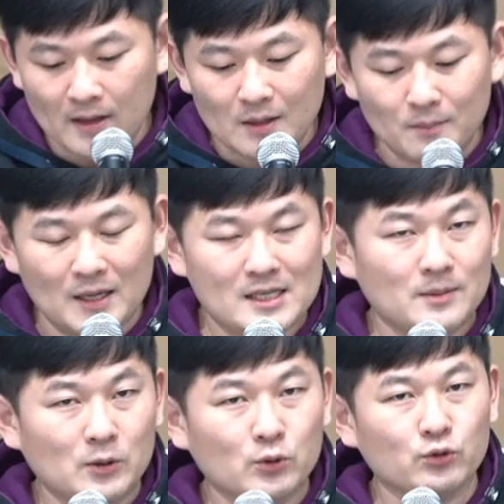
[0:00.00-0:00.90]

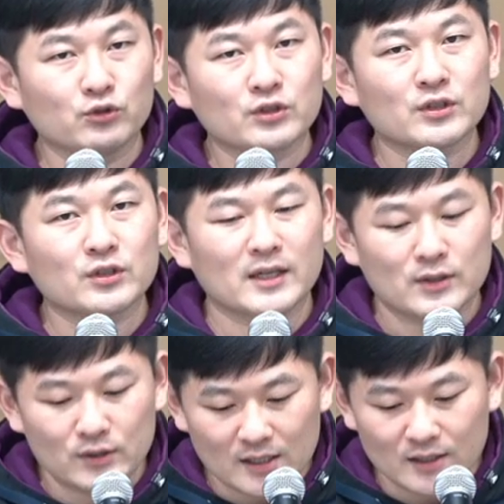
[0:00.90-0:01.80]
마지막으로 6절에서
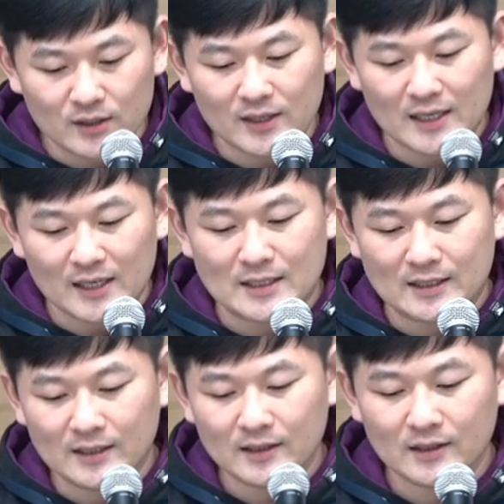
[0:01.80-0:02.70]

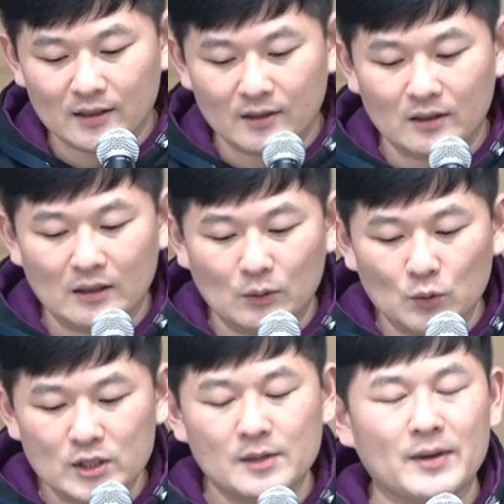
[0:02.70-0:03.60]
7절까지는 어,
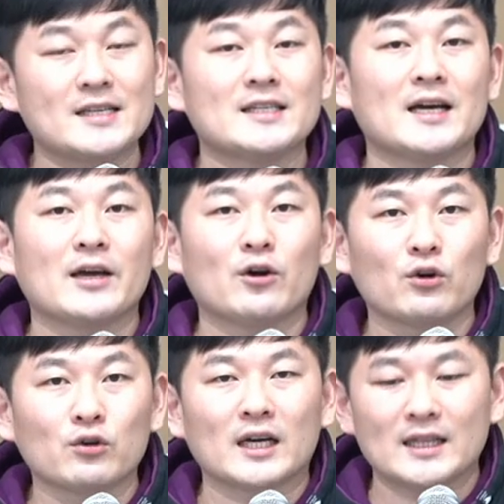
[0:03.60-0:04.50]
오실 메시아의
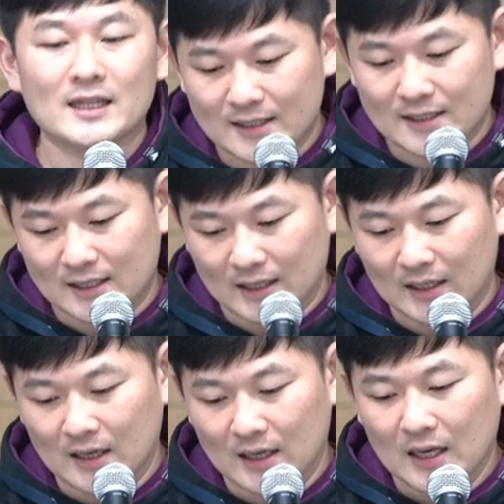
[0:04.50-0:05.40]
거룩한
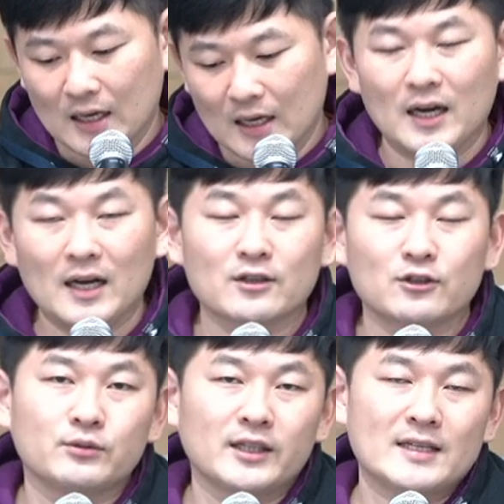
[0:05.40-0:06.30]
특징과
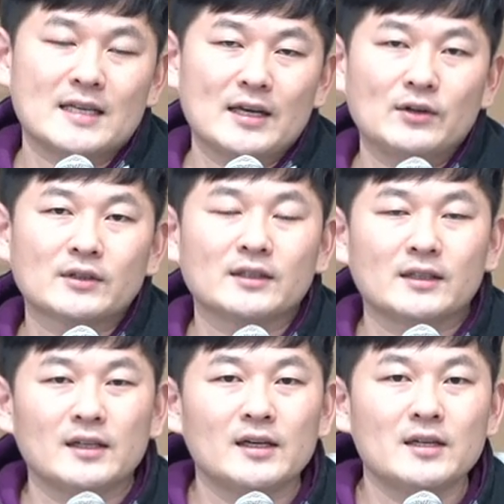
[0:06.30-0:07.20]
그분의
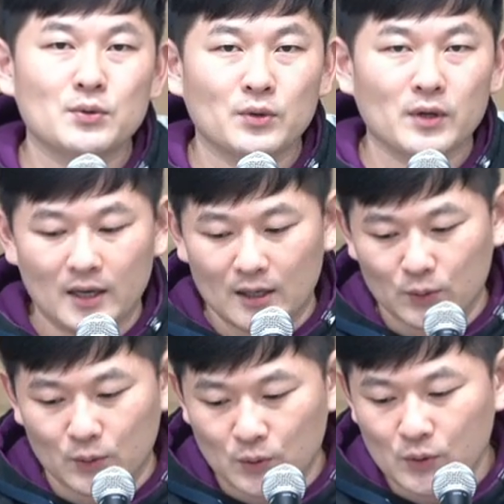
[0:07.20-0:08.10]
사역들을
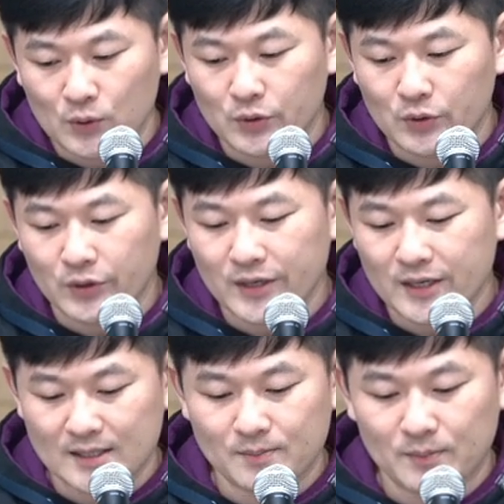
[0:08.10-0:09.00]
소개하고
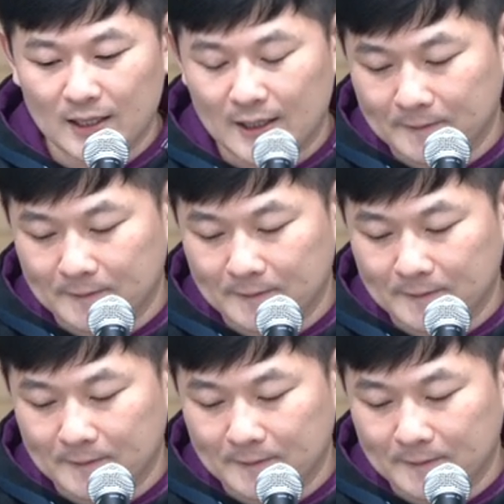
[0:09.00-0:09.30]
있습니다.